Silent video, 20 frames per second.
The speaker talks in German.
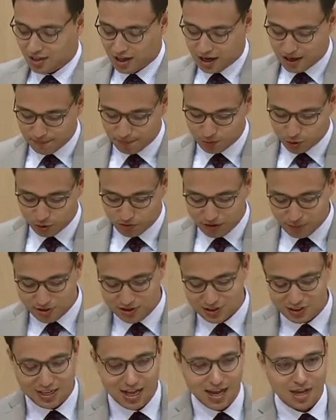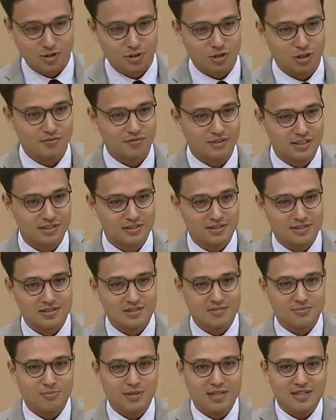Ähm, und wenn man sich ja anschaut, wie
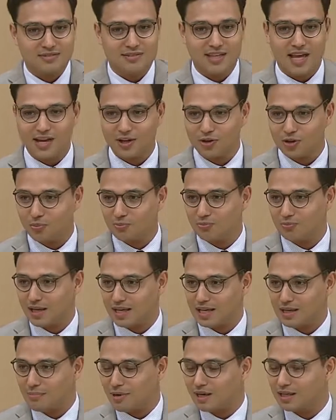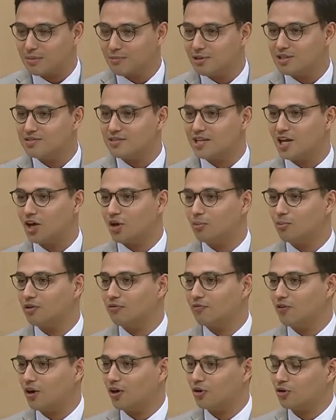dieses Ministerium, ehemalige Ministerium
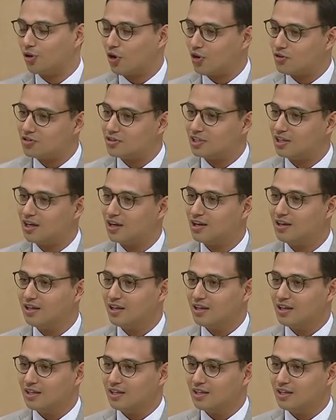der Frau Köstinger,